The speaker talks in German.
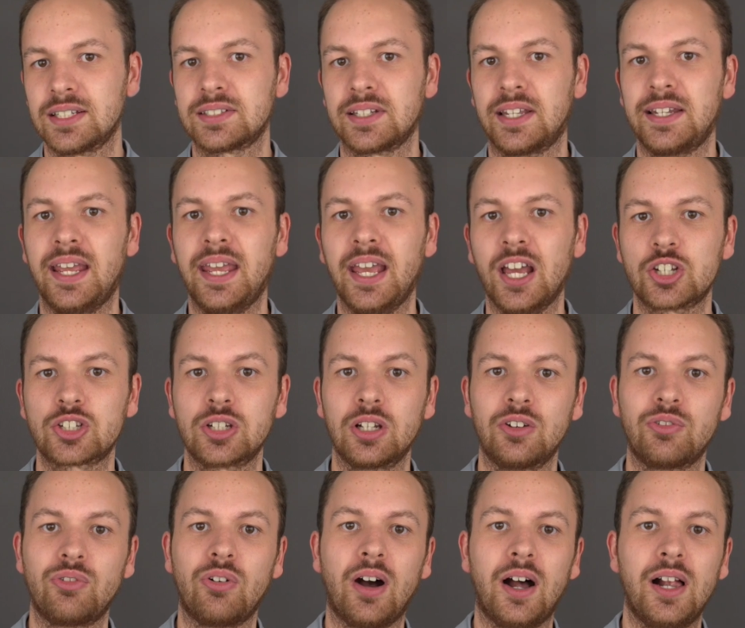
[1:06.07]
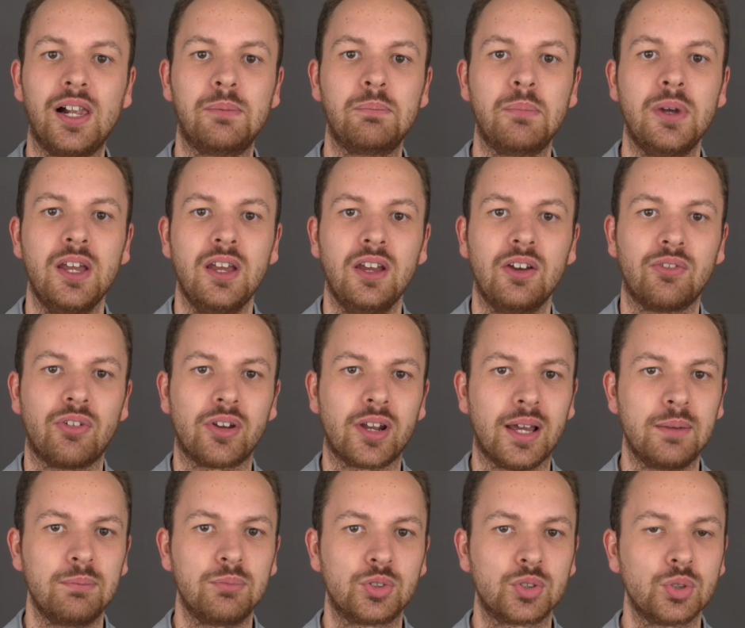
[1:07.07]
dass ein Hersteller vor allem von
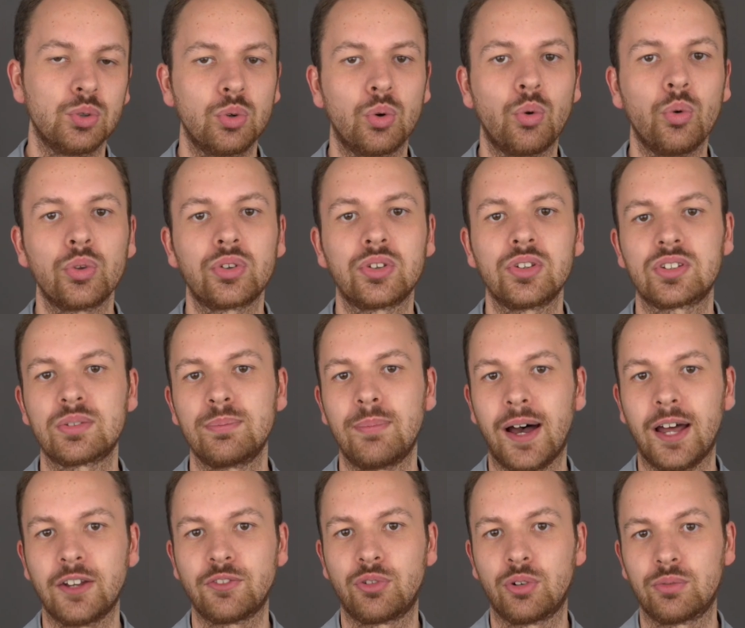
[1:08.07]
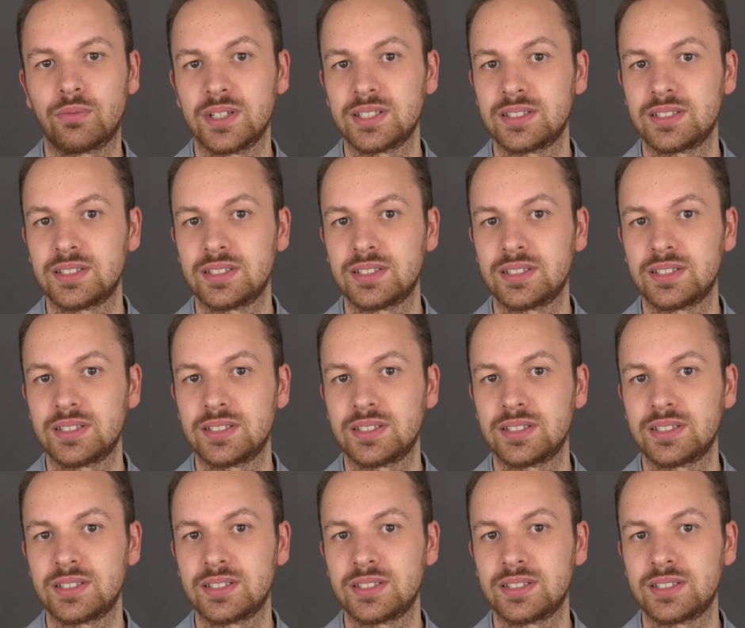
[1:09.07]
einem so großen Smartphone,